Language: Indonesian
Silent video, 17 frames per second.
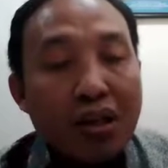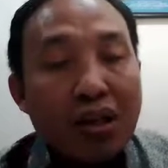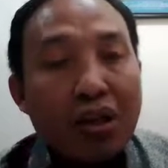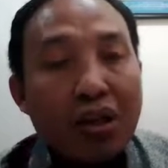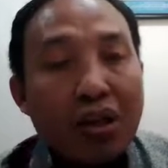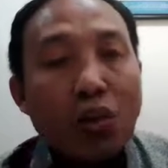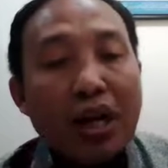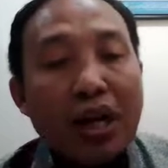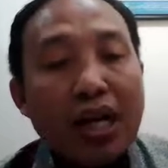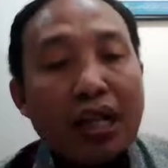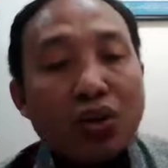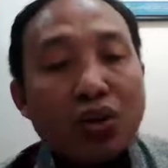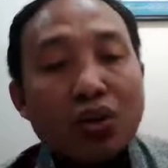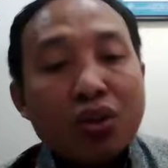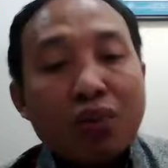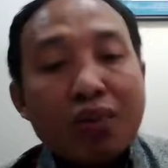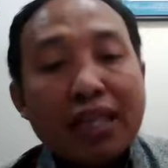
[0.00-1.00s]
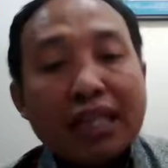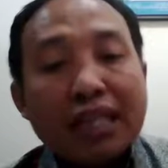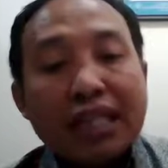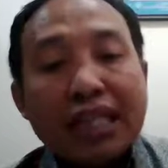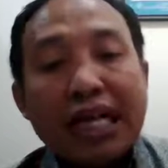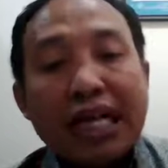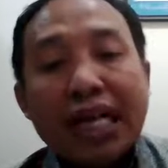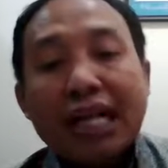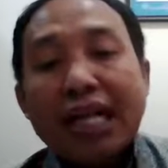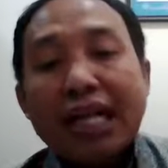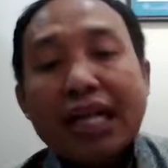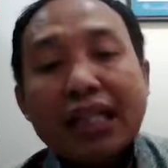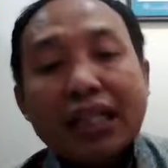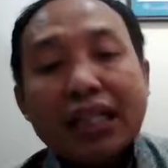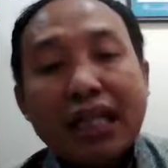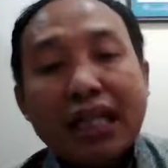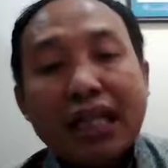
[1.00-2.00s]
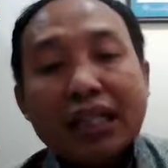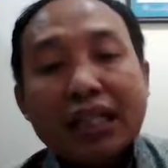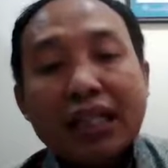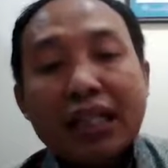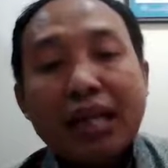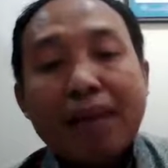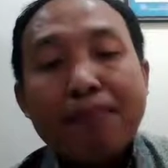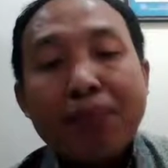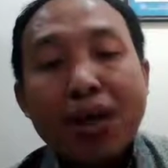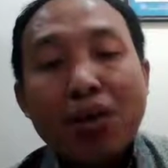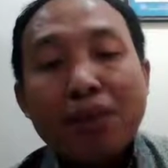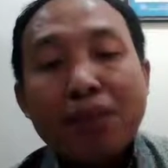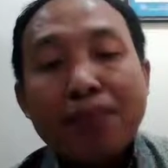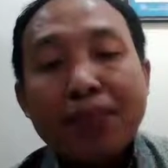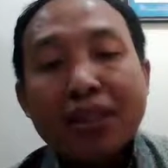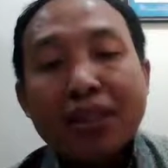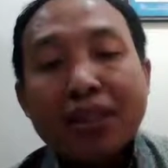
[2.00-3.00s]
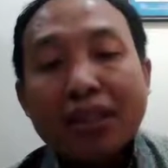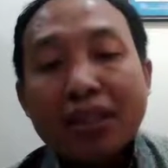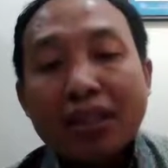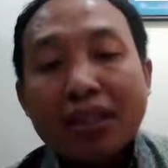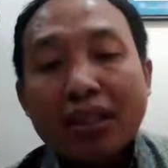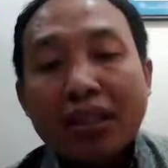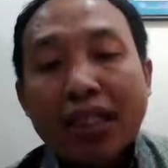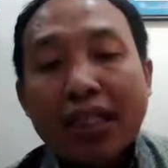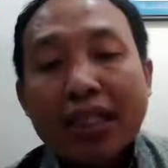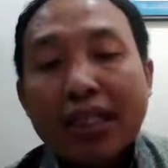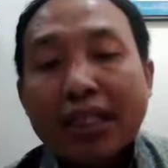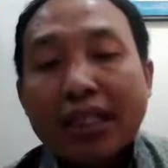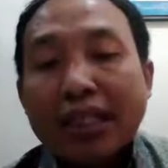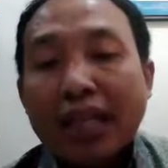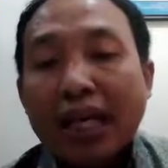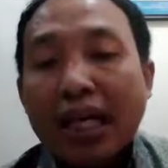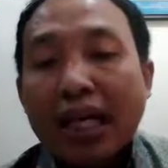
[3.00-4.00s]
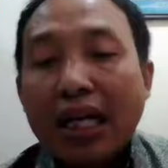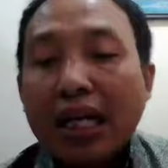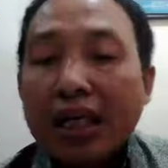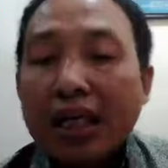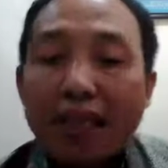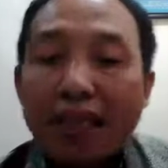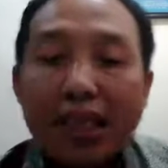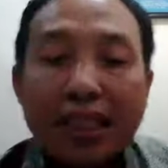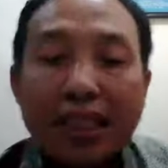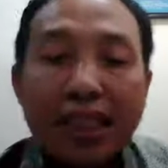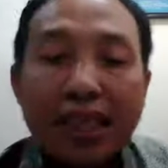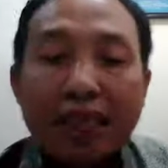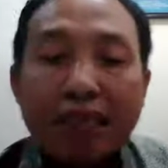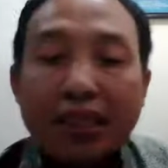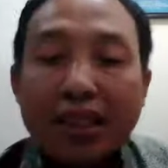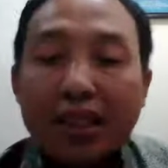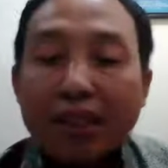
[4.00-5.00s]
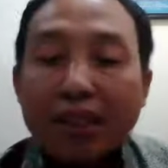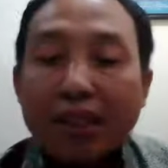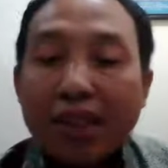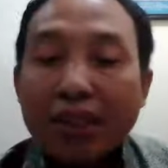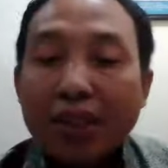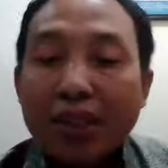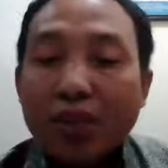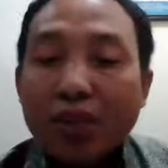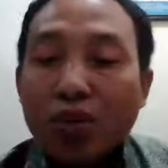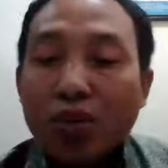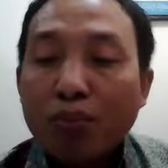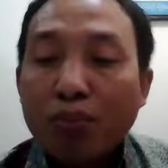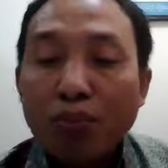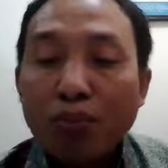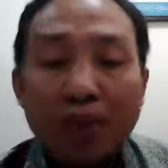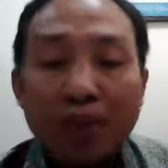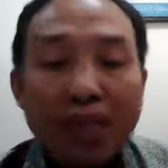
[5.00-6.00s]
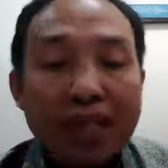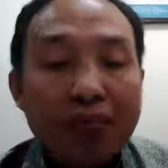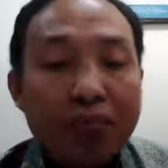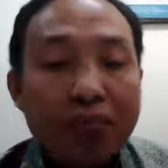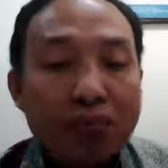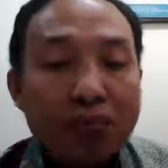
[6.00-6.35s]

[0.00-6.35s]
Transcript: 211 negara telah terdampak COVID dengan data kematian mencapai lebih 75 ribu.